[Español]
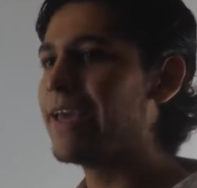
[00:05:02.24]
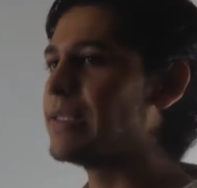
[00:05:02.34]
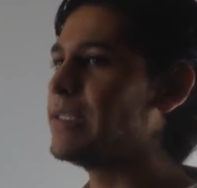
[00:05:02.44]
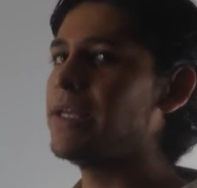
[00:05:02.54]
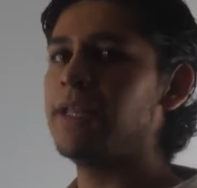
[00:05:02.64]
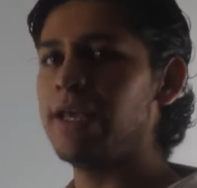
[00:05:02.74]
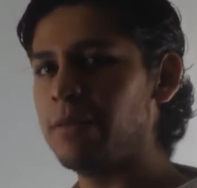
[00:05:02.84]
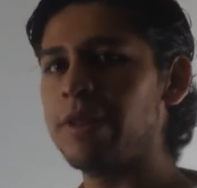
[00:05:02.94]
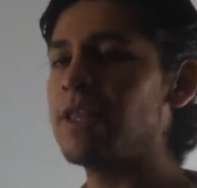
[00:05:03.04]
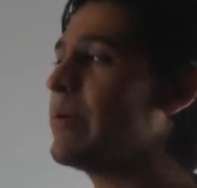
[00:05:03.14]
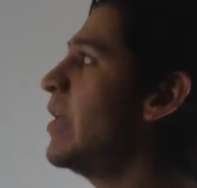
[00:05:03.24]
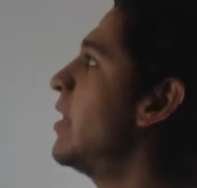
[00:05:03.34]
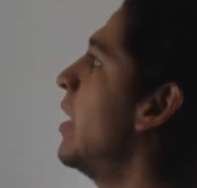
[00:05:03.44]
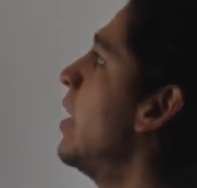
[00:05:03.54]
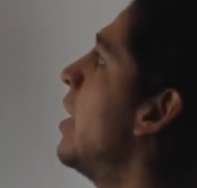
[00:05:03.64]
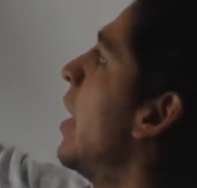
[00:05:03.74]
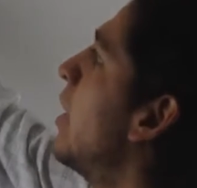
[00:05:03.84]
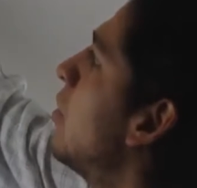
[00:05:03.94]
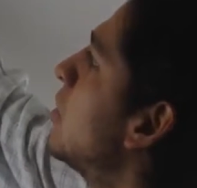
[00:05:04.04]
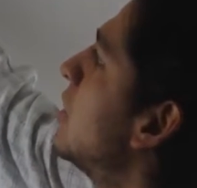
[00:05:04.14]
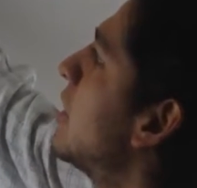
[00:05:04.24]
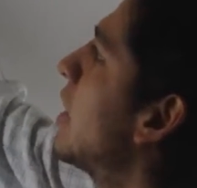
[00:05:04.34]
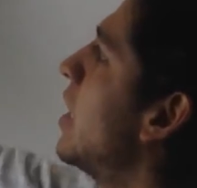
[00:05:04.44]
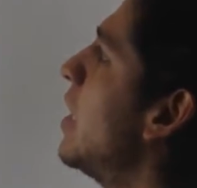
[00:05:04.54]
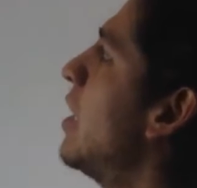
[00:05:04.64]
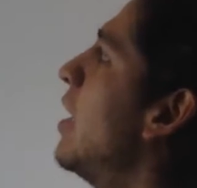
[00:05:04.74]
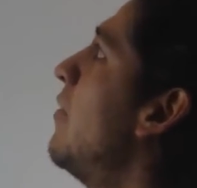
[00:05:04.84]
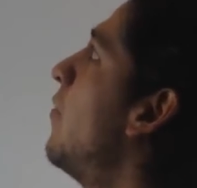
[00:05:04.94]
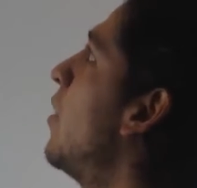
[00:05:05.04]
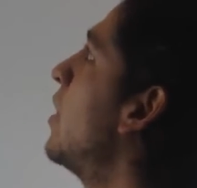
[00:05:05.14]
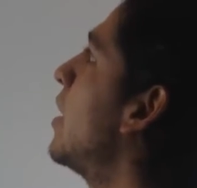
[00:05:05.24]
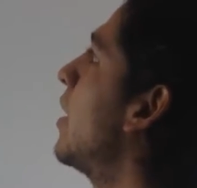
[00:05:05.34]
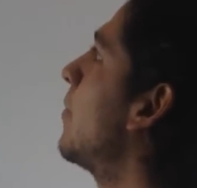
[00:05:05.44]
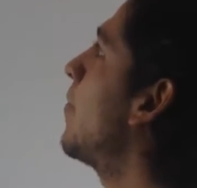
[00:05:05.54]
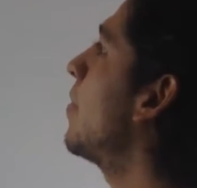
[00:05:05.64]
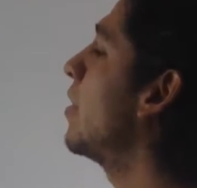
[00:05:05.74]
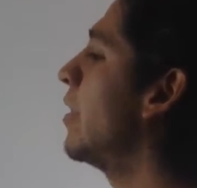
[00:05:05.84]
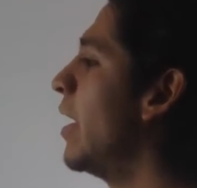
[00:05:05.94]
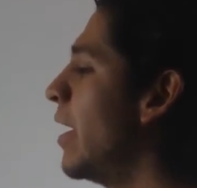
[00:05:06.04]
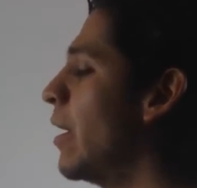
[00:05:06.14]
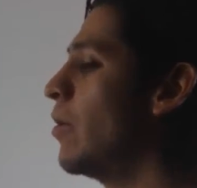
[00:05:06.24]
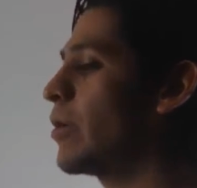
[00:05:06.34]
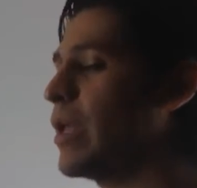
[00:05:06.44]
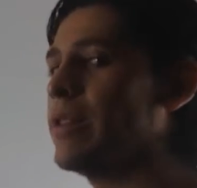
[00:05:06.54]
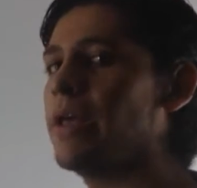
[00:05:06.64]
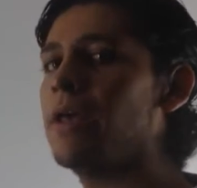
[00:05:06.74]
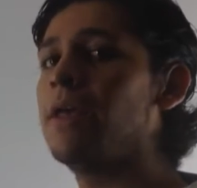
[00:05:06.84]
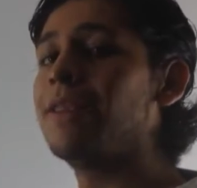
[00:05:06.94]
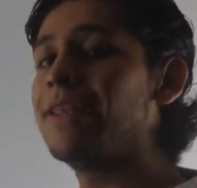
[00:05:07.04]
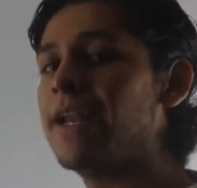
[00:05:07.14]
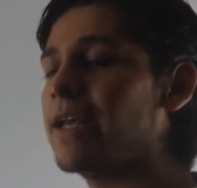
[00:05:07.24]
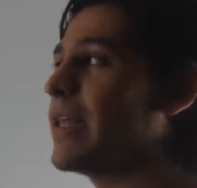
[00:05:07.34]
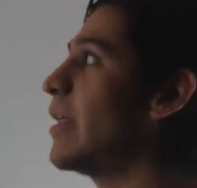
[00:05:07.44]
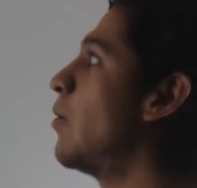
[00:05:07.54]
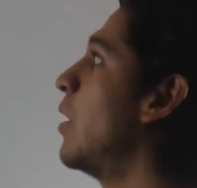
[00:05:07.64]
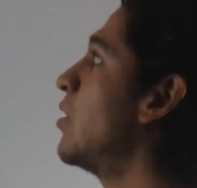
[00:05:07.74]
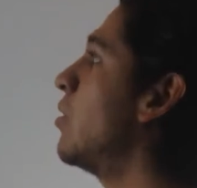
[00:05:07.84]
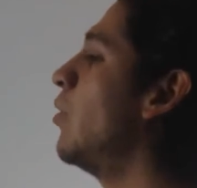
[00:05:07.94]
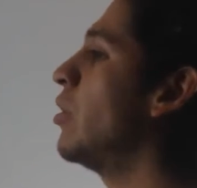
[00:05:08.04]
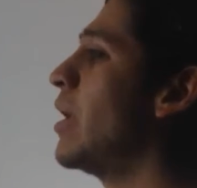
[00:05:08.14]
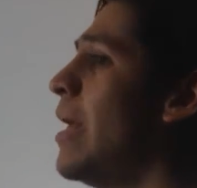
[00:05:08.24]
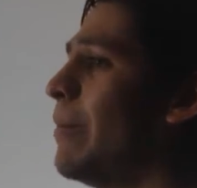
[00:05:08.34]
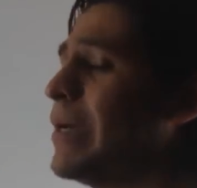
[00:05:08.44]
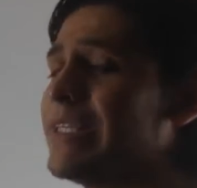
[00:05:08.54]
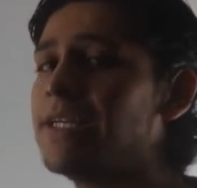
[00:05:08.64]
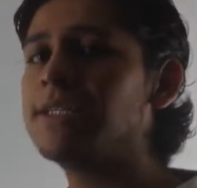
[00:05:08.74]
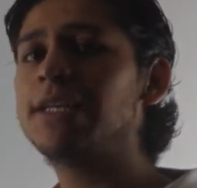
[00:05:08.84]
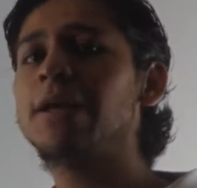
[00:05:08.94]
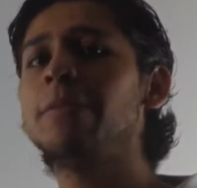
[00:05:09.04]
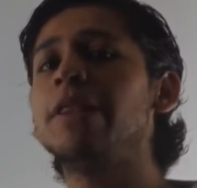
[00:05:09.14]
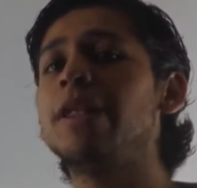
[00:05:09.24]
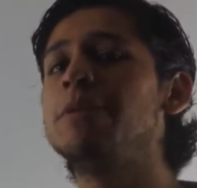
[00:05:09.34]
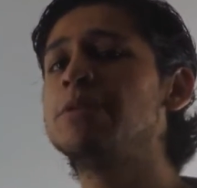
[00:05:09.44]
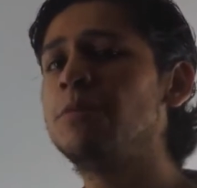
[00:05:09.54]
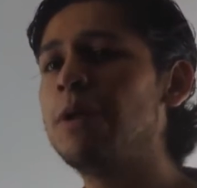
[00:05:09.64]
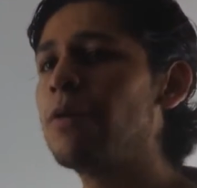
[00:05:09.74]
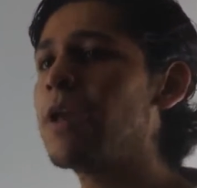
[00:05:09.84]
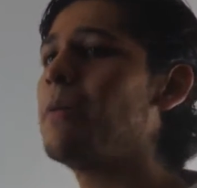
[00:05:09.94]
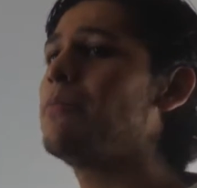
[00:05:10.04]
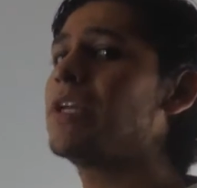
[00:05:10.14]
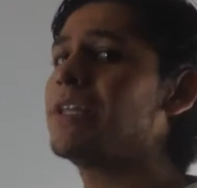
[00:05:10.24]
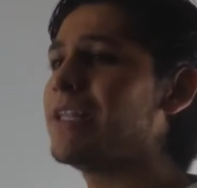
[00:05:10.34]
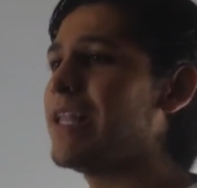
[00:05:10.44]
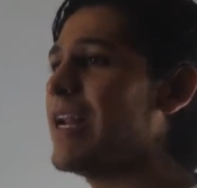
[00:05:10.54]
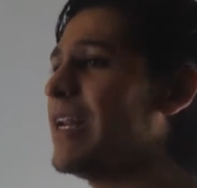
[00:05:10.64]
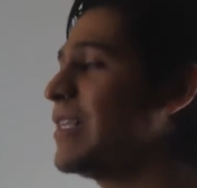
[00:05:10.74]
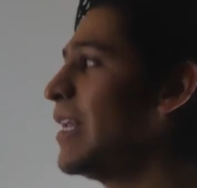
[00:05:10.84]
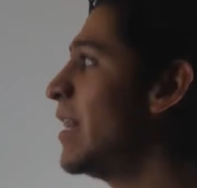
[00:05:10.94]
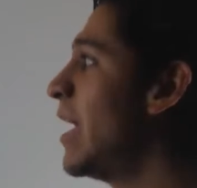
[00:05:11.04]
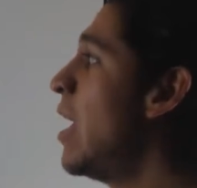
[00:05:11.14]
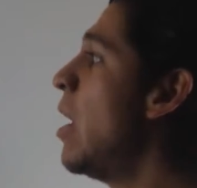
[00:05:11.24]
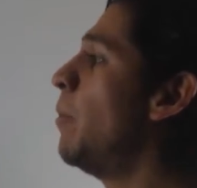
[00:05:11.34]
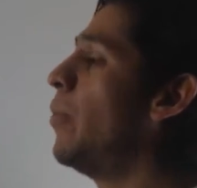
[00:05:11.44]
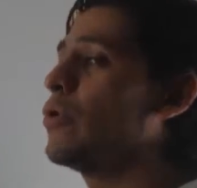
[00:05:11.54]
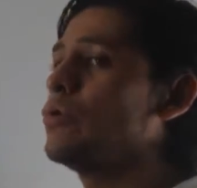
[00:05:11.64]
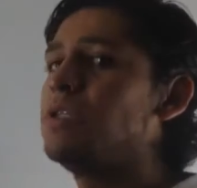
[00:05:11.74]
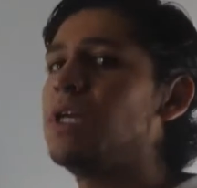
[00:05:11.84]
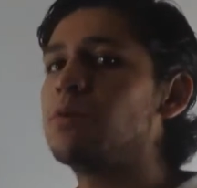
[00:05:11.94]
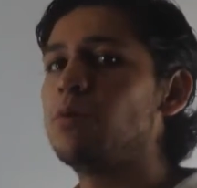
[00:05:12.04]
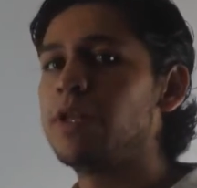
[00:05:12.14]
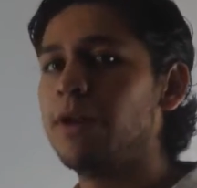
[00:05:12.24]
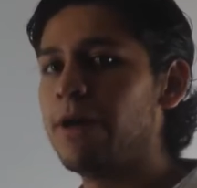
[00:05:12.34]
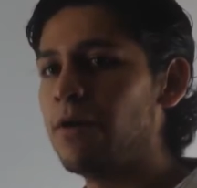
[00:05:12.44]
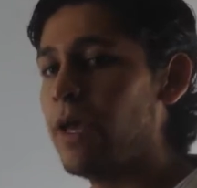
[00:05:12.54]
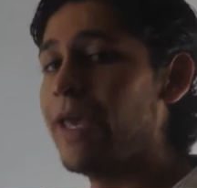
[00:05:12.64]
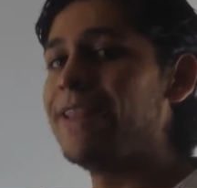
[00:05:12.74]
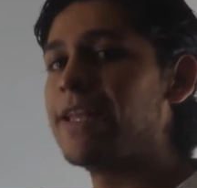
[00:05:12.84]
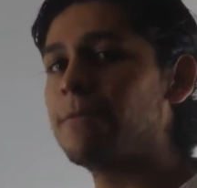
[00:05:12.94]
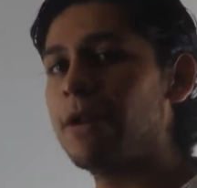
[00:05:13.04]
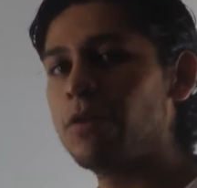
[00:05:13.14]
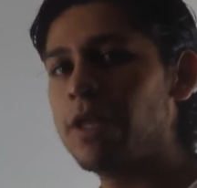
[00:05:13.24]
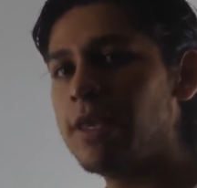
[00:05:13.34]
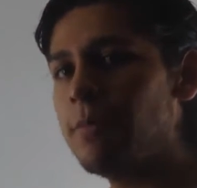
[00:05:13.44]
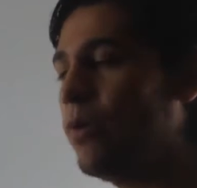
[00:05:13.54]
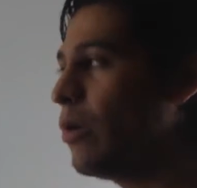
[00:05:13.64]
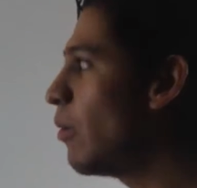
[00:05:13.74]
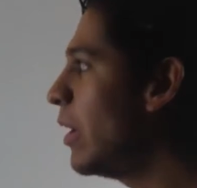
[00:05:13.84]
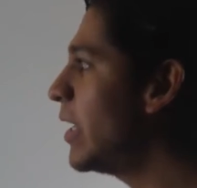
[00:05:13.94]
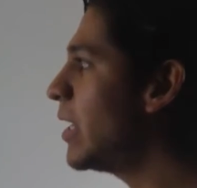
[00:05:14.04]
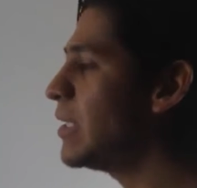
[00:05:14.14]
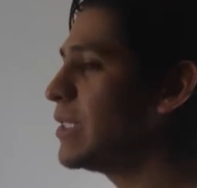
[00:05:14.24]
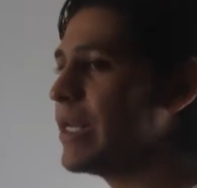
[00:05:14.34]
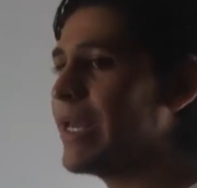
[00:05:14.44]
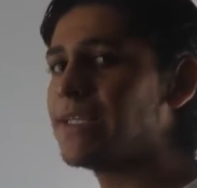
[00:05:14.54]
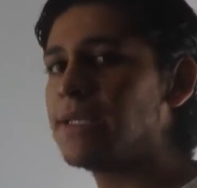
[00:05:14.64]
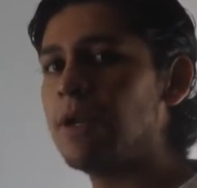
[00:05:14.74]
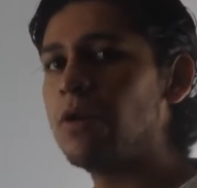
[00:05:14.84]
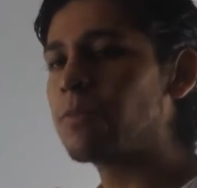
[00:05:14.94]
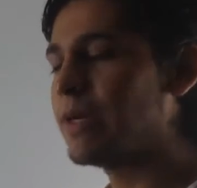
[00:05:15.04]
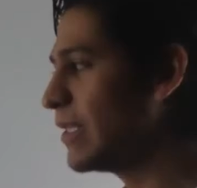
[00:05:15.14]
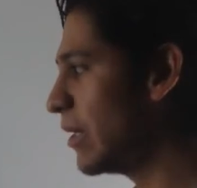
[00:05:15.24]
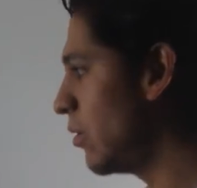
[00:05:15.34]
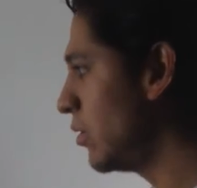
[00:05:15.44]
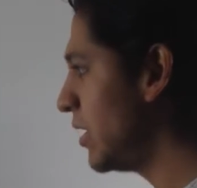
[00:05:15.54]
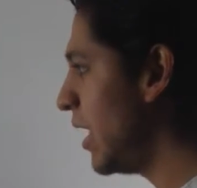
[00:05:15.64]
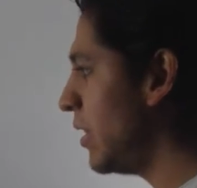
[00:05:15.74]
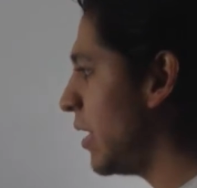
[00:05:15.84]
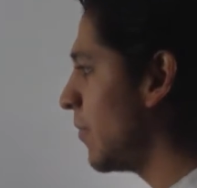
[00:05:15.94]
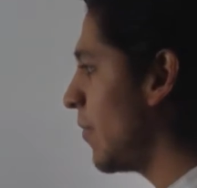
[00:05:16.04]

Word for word: que enciende inmediatamente, entonces aquí la fuente de corriente directa de 4 volt va a ser exactamente el mismo valor que vamos a tener a la salida por un cierto intervalo, intervalo de tiempo, lo cual quiere decir que ese valor va a ser constante.